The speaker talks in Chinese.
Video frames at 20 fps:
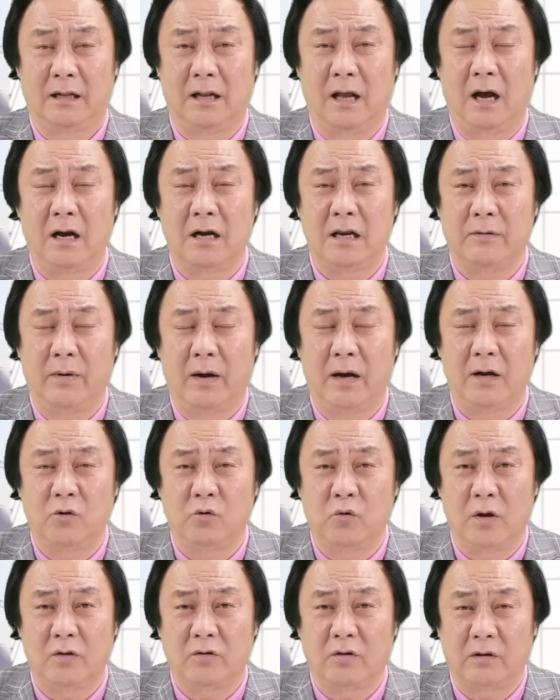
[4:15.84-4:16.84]
那你们
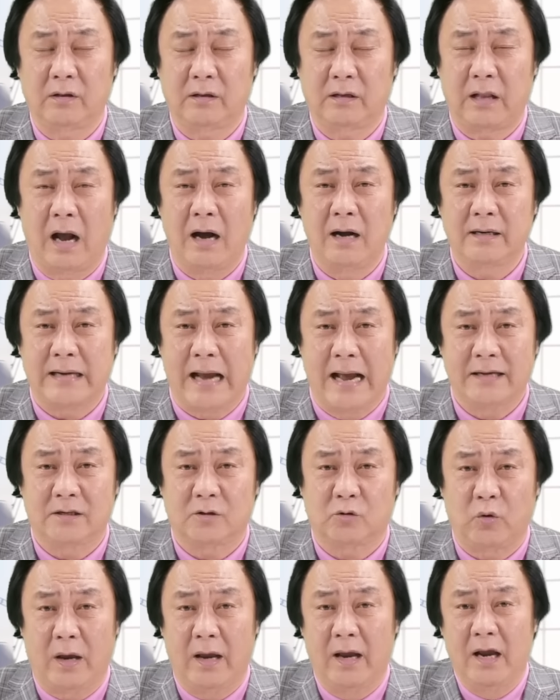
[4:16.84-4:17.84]
很多人都当敢
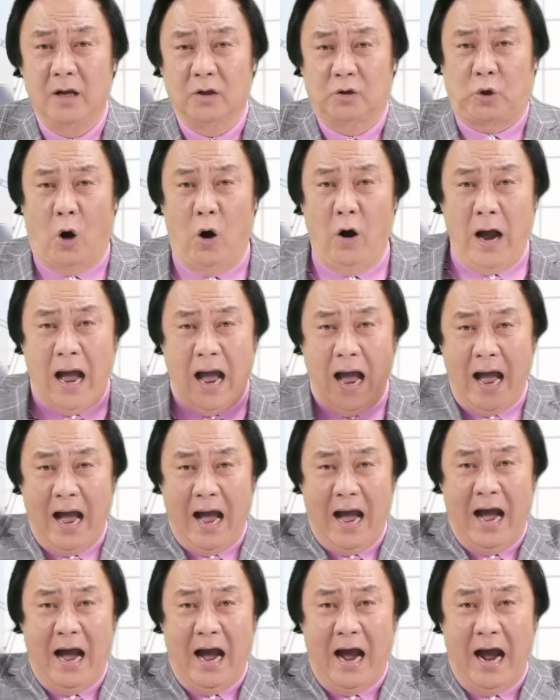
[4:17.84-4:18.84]
死队，冲
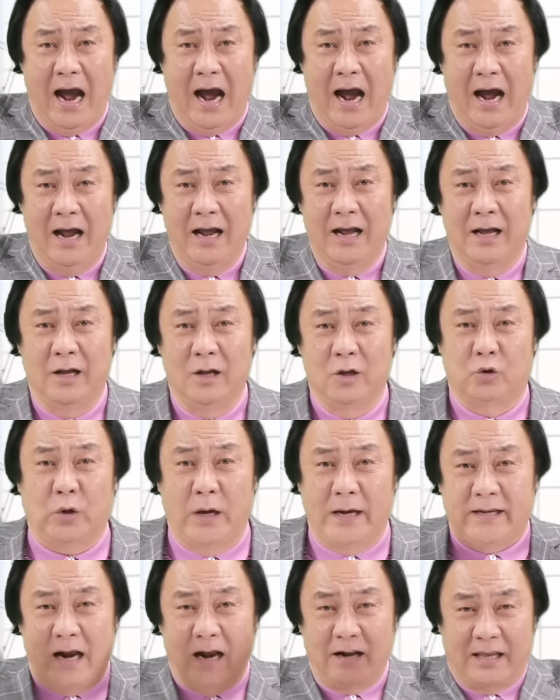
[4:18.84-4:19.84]
啊！
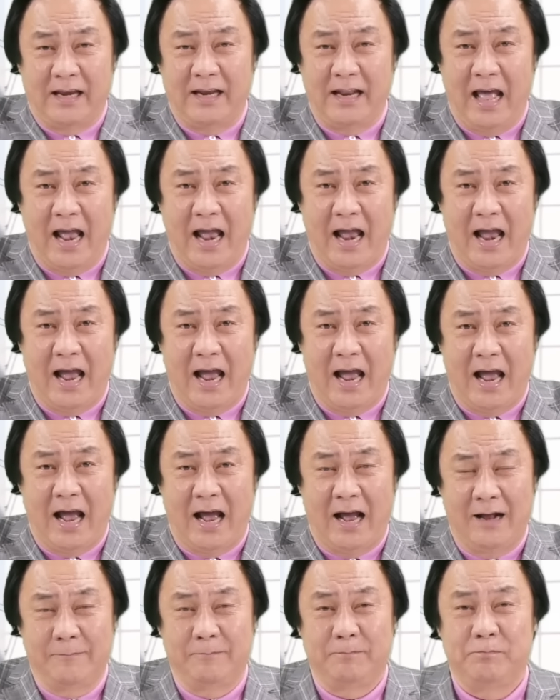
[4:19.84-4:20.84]
追涨停
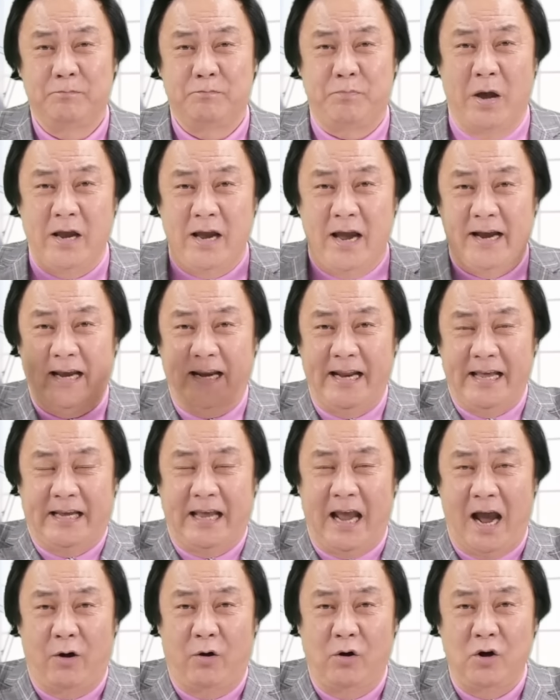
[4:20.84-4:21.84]
啦！表演给你
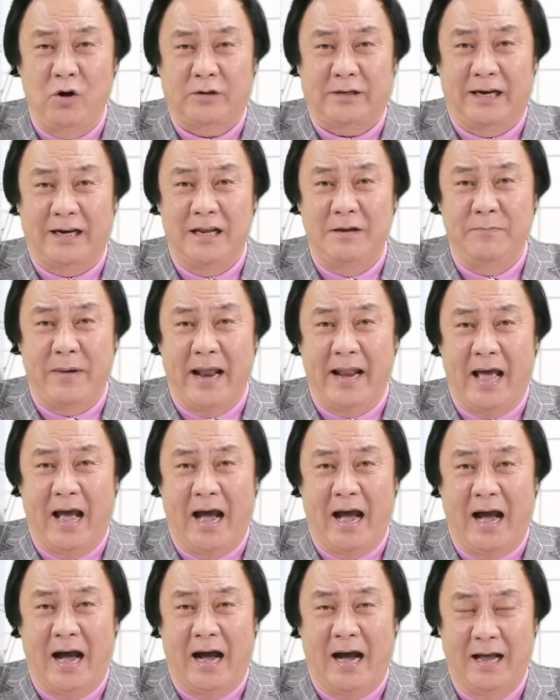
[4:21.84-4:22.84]
看，我有涨停板
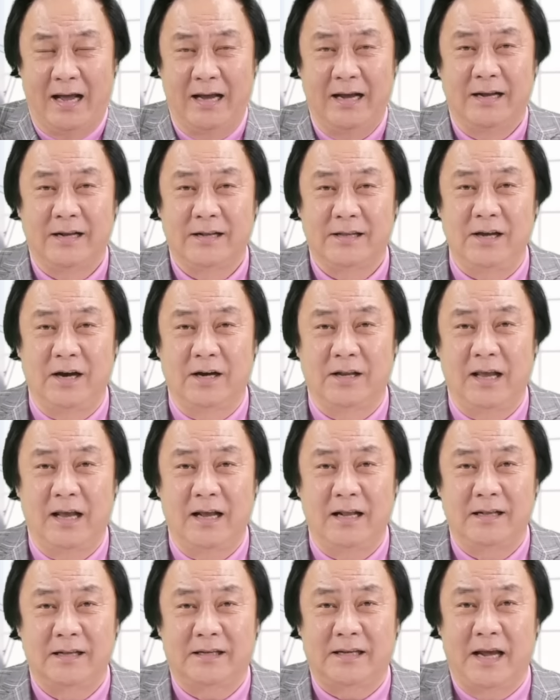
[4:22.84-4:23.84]
啦！第二
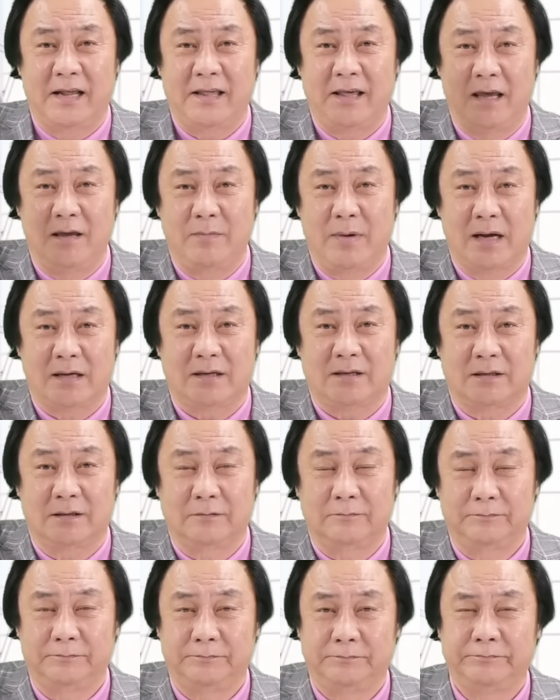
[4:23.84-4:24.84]
天再见，姨妈死。